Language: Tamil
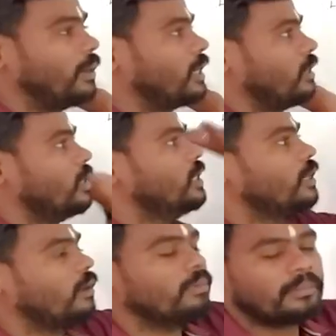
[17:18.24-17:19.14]
மாடல்
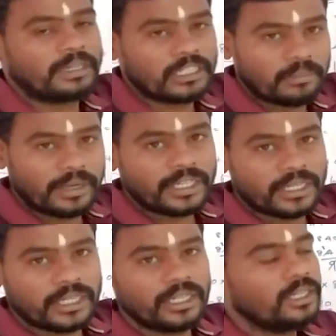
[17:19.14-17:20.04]
நம்பர் மட்டும்தான் மாறி
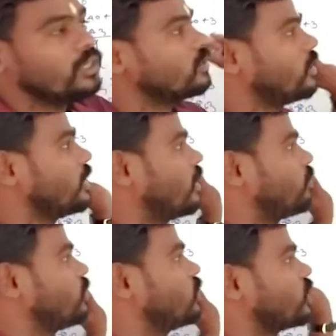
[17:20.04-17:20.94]
இருக்கு ஸோ இதை
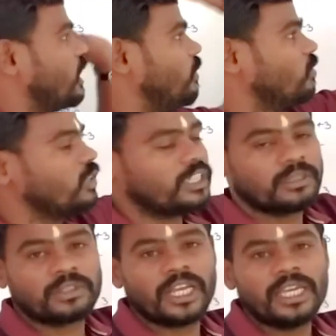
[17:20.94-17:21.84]
புரிஞ்சிச்சுன்னா உங்களுக்கு
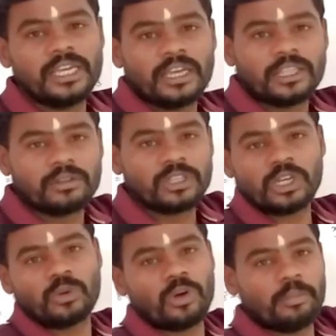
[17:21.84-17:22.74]
இது ஒரு இது வந்து
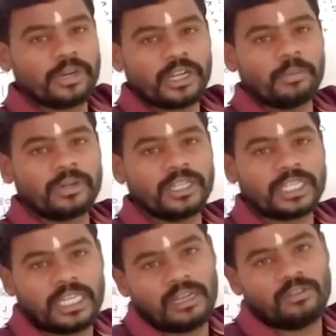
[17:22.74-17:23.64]
ஒரு ஹோம்ஒர்க்காக போட்டு
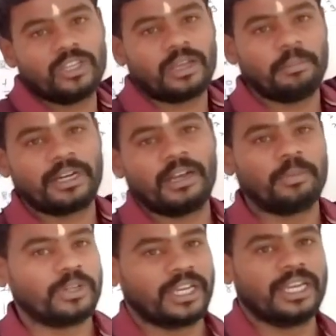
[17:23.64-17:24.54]
கீழே வந்து
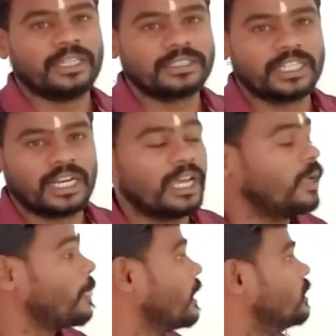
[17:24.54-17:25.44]
கமெண்டில் போடுங்க சரிங்களா
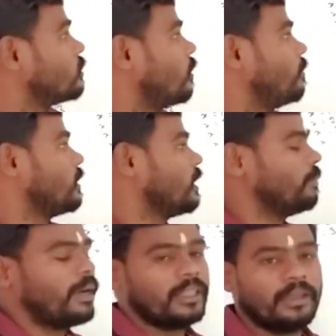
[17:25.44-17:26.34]
ஸோ
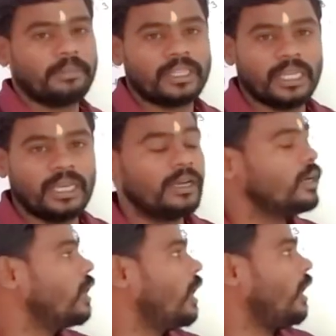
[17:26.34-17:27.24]
திரும்ப அதே மாதிரி
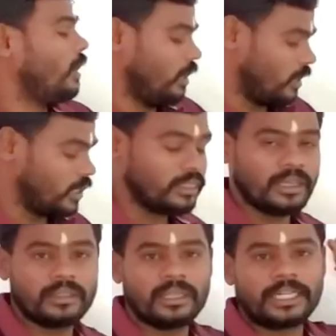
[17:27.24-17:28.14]

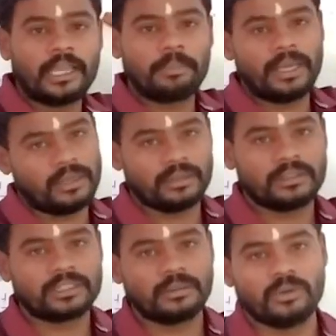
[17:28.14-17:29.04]
இந்த இந்த டைப்பில்
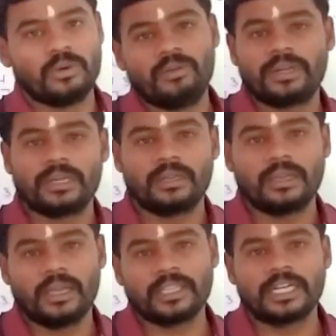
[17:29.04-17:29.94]
இந்த சமம் ஓவர்
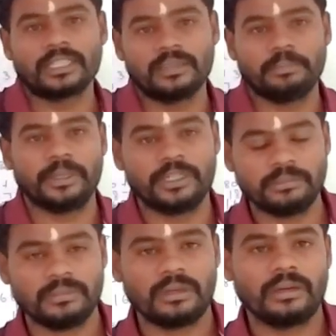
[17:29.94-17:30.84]
அதுக்கடுத்து
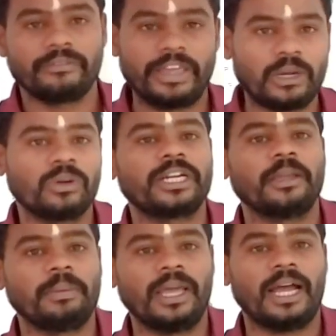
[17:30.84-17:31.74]
மீண்டும் வேற ஒரு
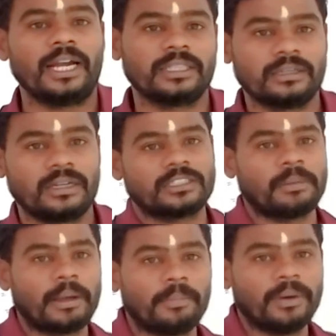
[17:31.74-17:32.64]
டைப்பில் அடுத்த
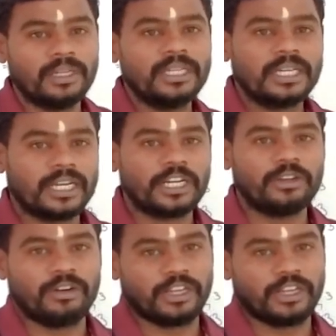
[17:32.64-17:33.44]
கிளாஸில் பார்ப்போம் நன்றி